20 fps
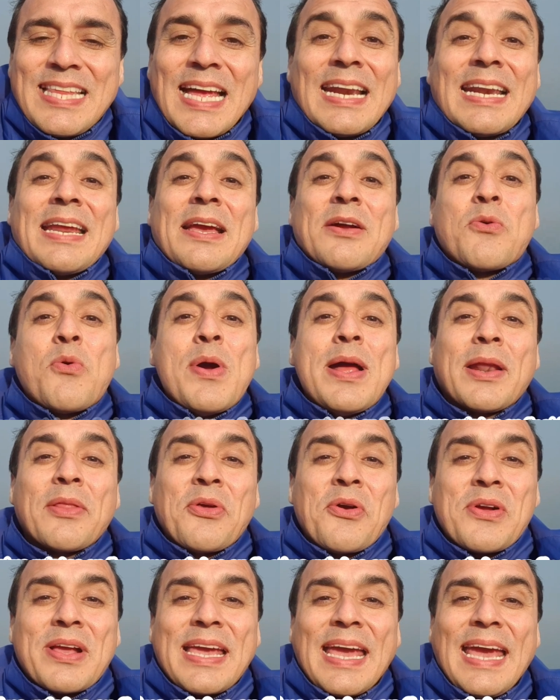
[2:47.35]
Te
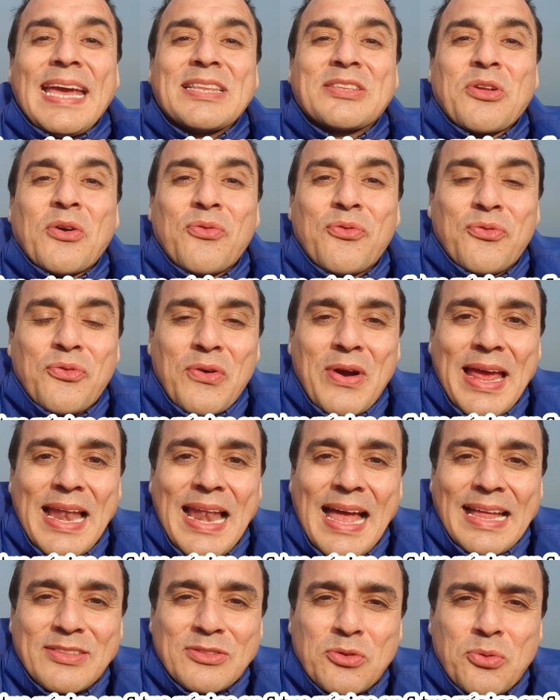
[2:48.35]
recuerdo que esto fue
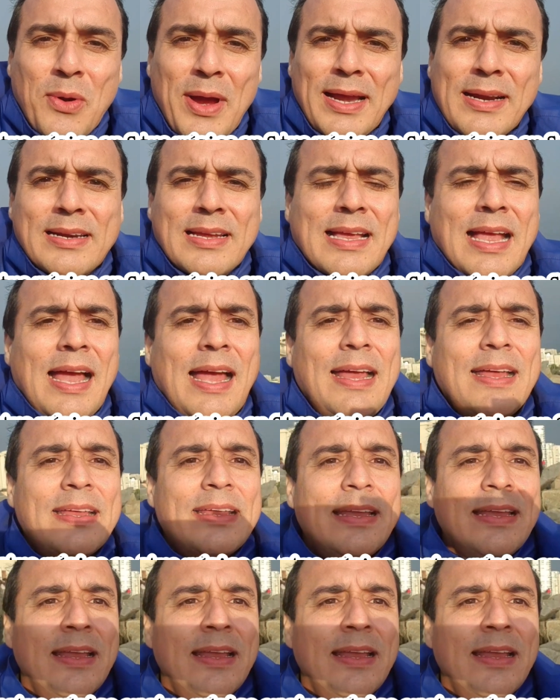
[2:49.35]
la tuerca